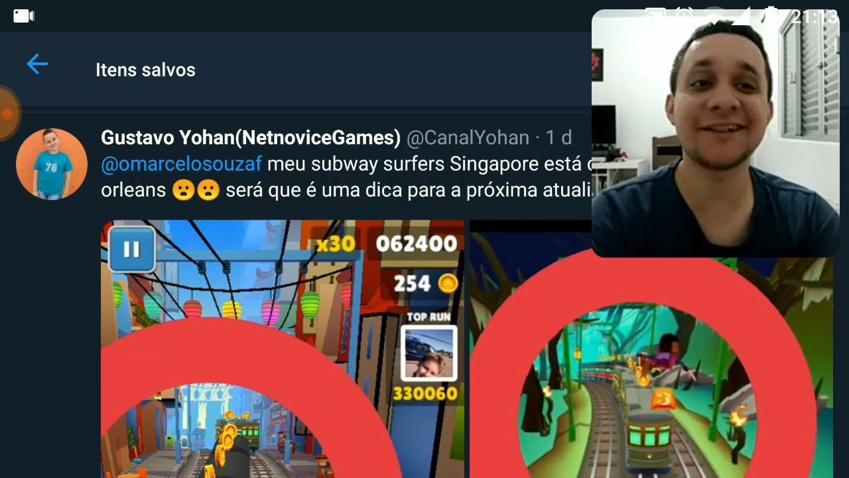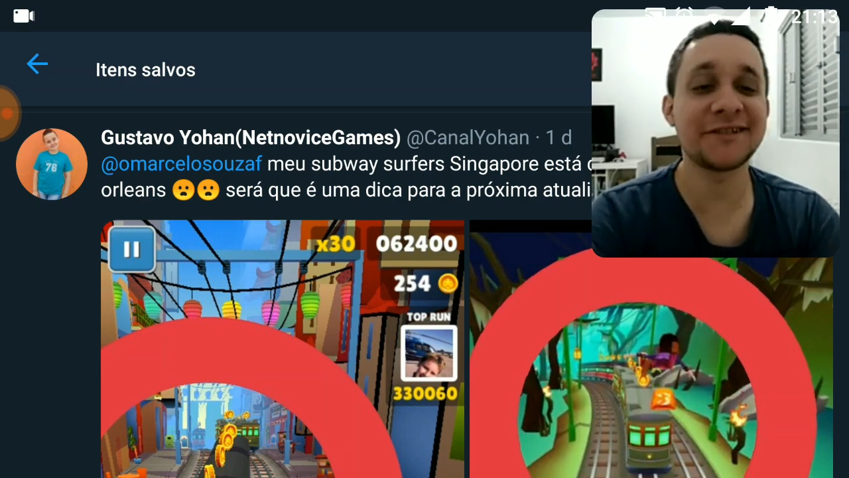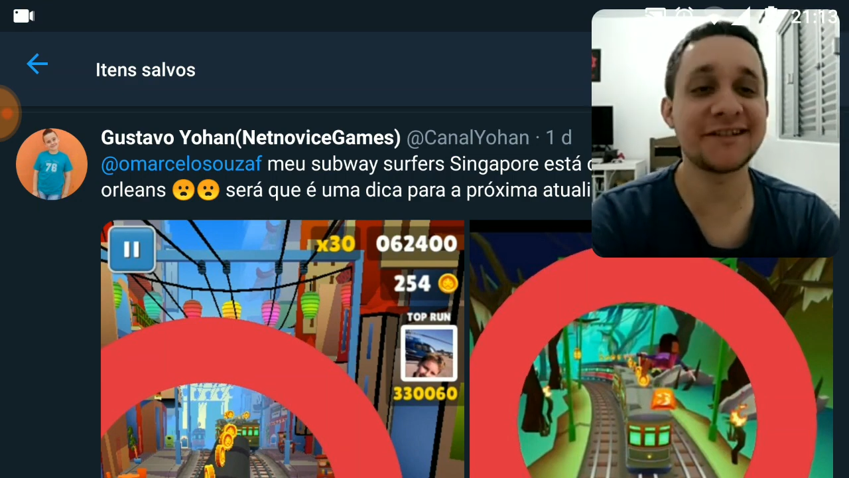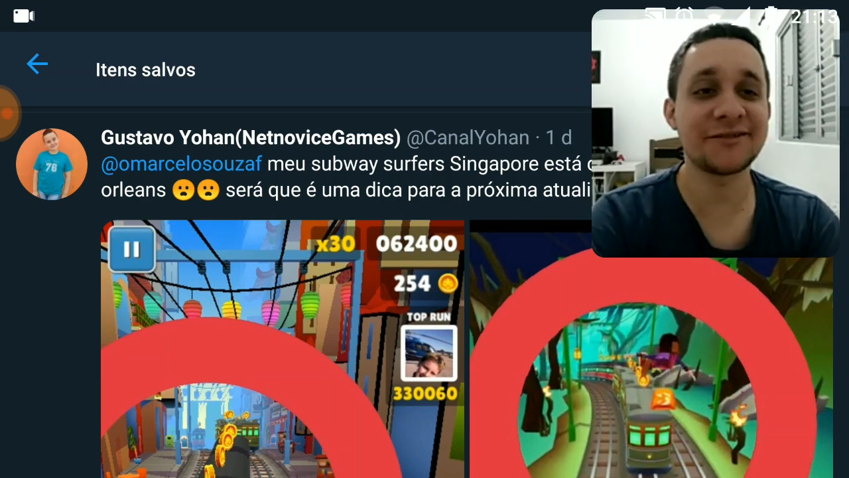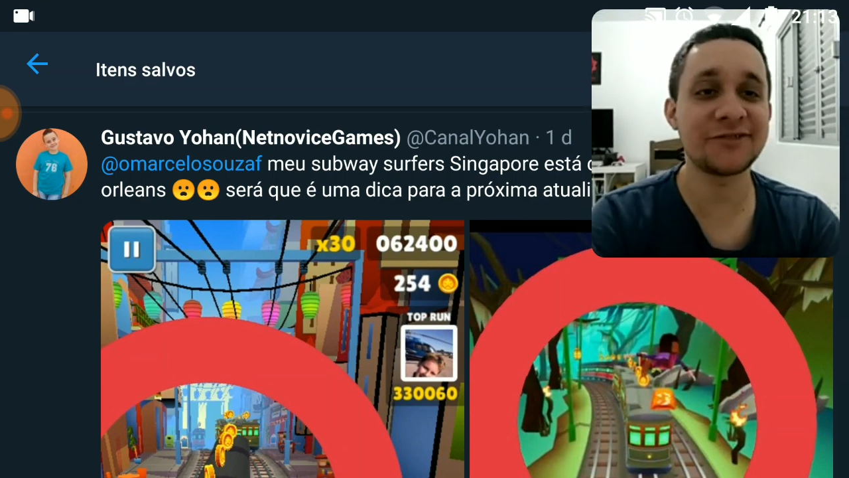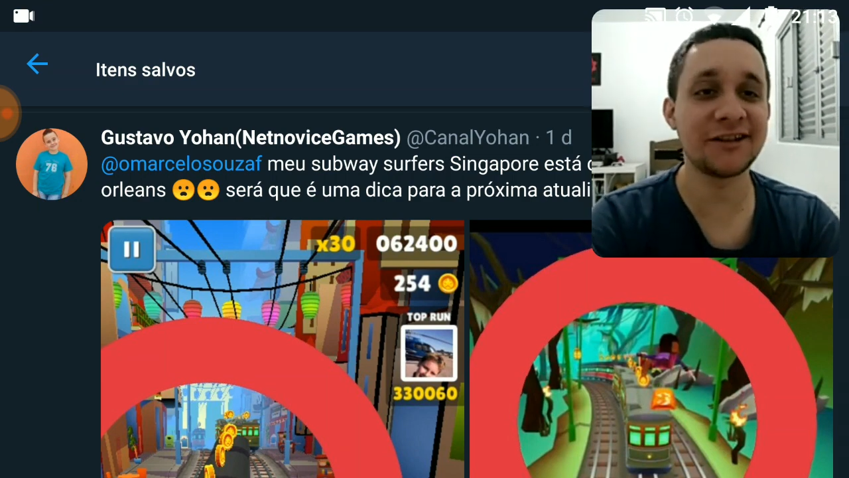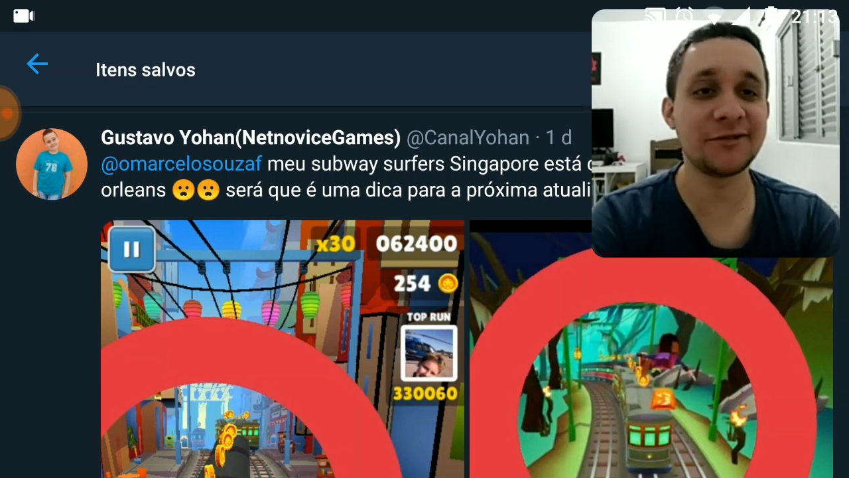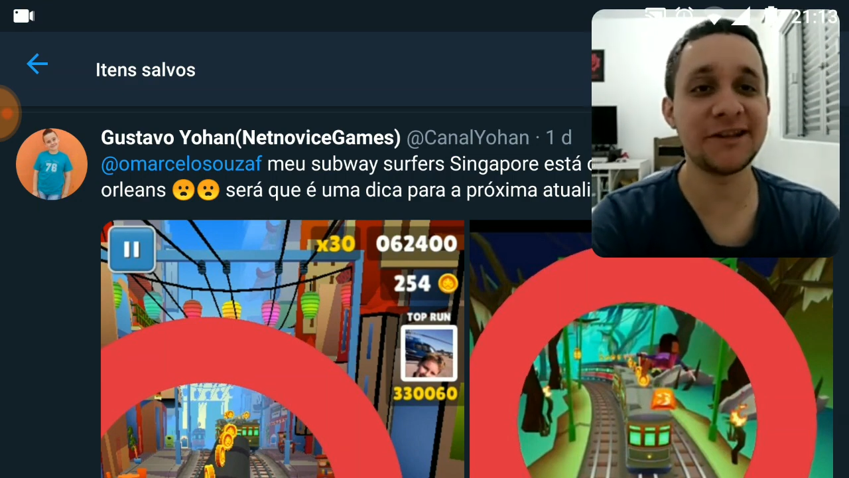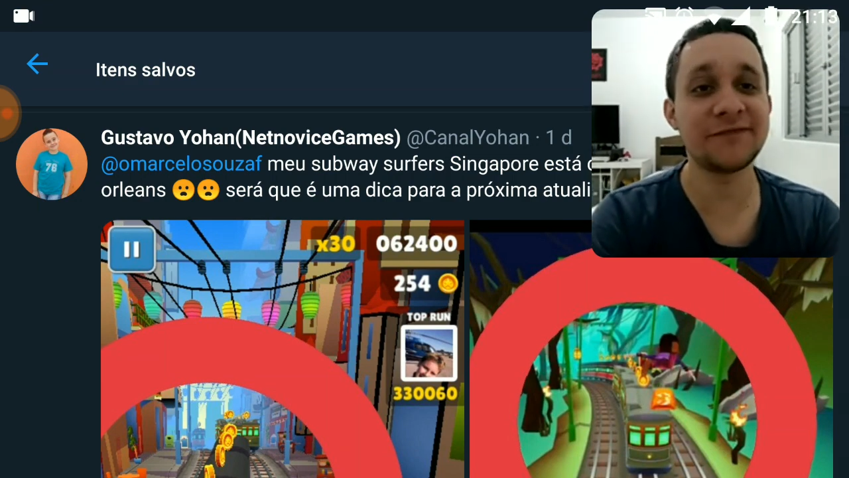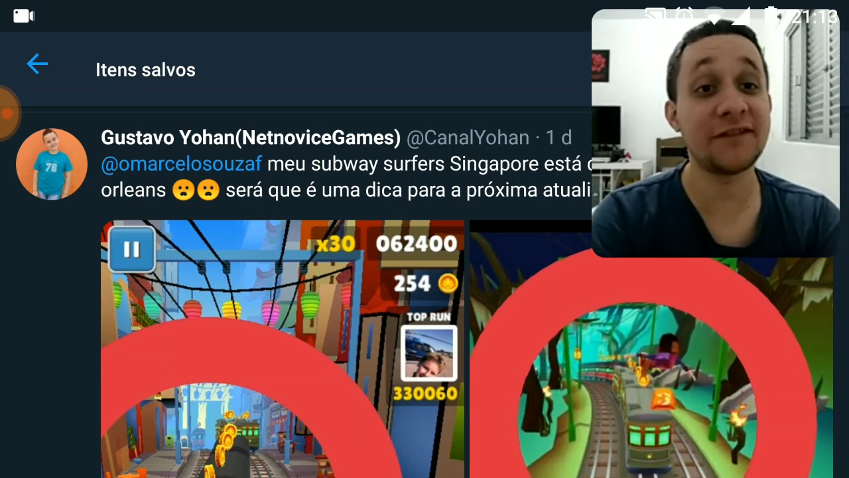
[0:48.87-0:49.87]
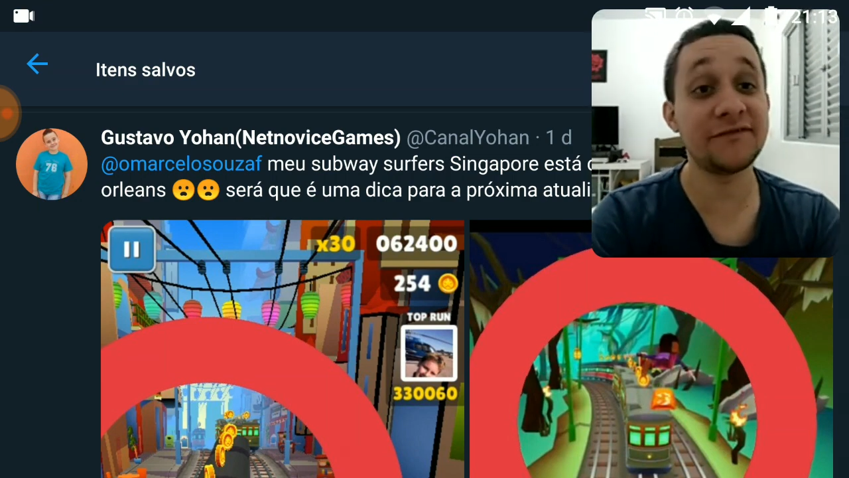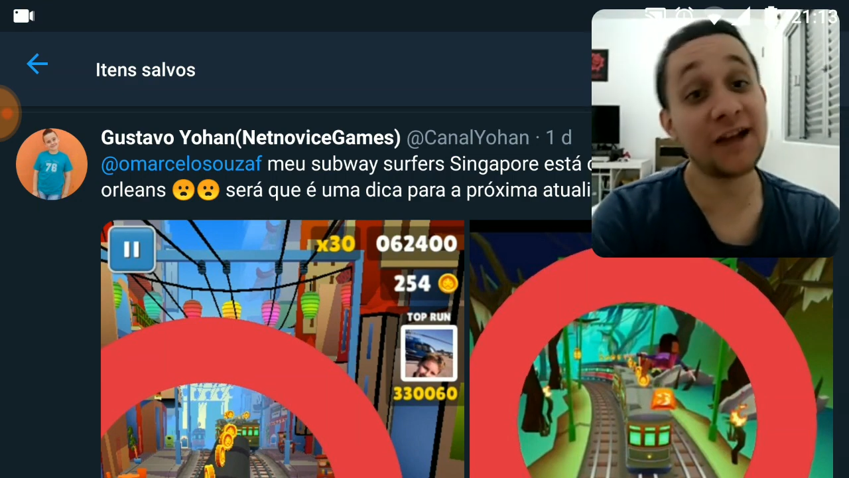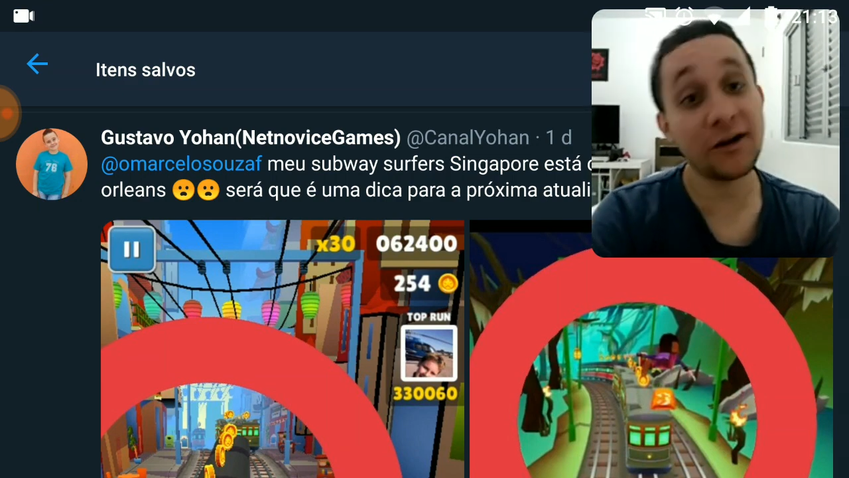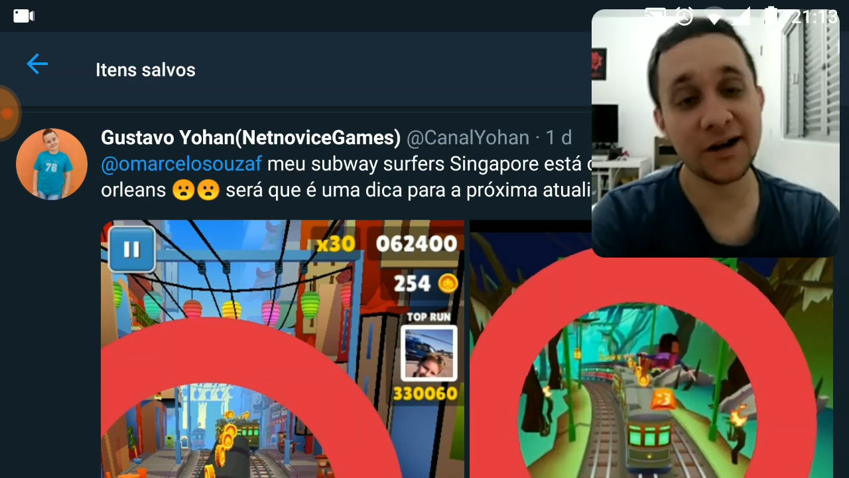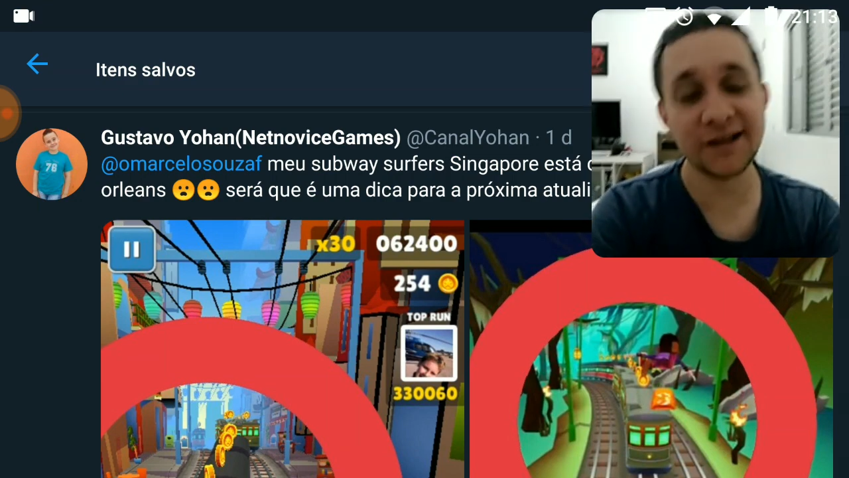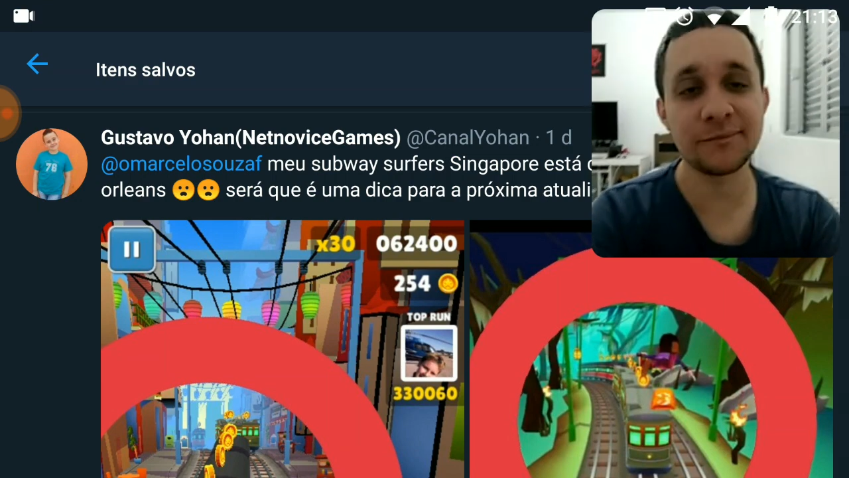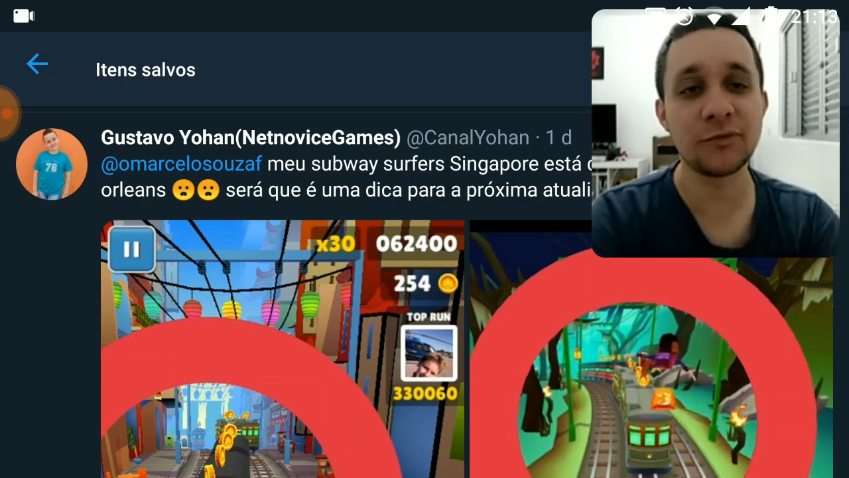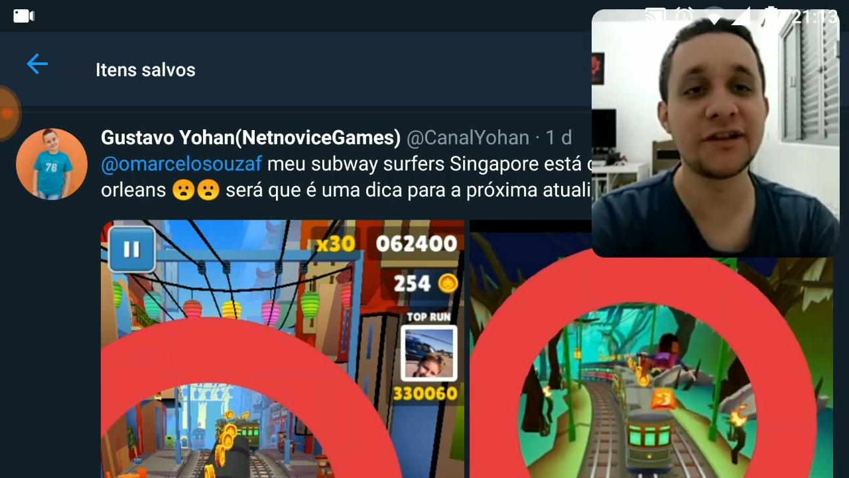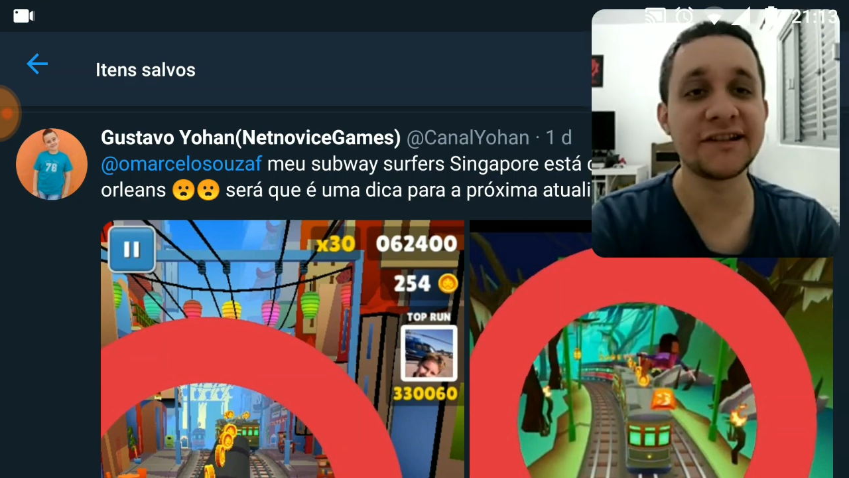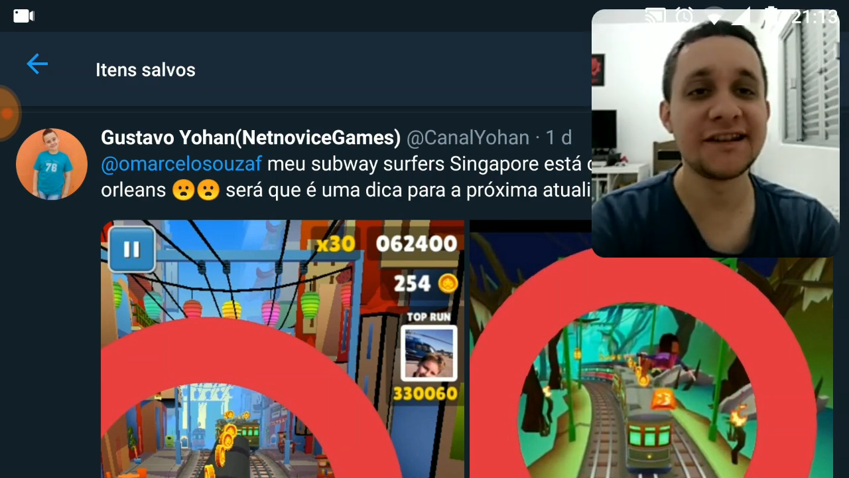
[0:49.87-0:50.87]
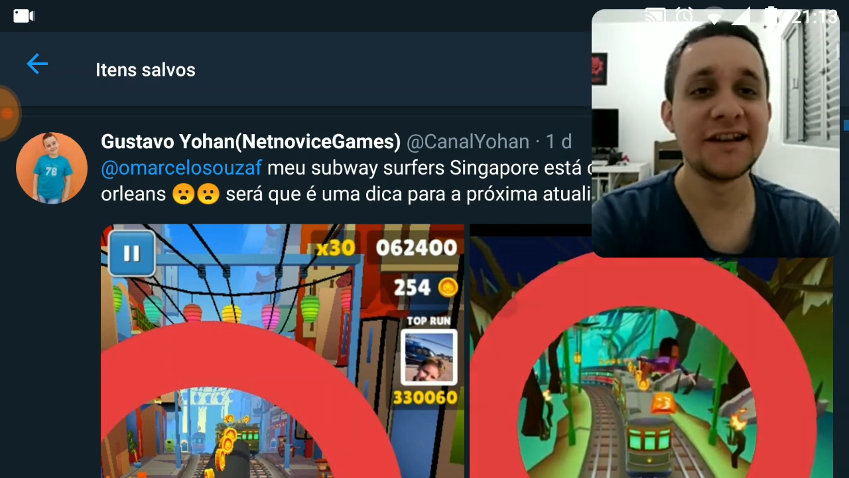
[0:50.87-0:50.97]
atualização de Halloween que vai vir agora depois